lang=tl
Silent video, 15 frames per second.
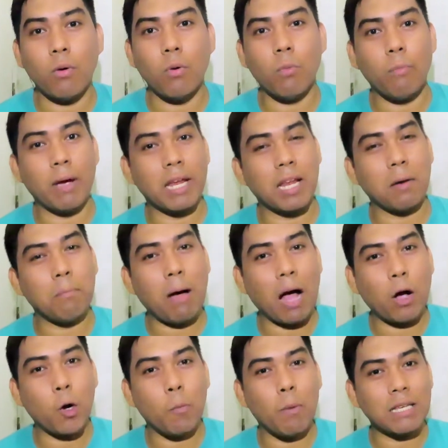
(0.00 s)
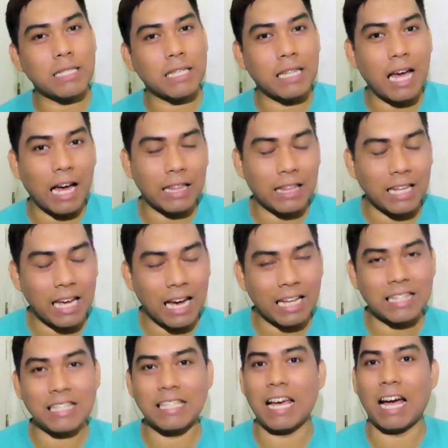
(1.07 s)
kung may nagbago ba sa dati
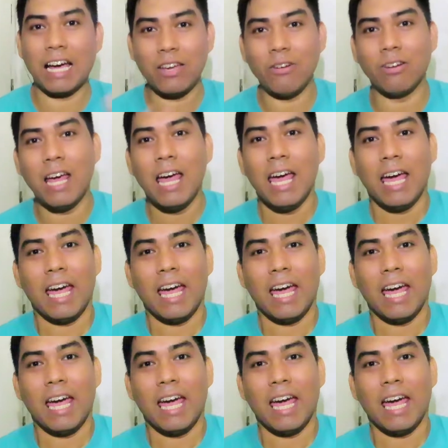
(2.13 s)
at sa ngayon.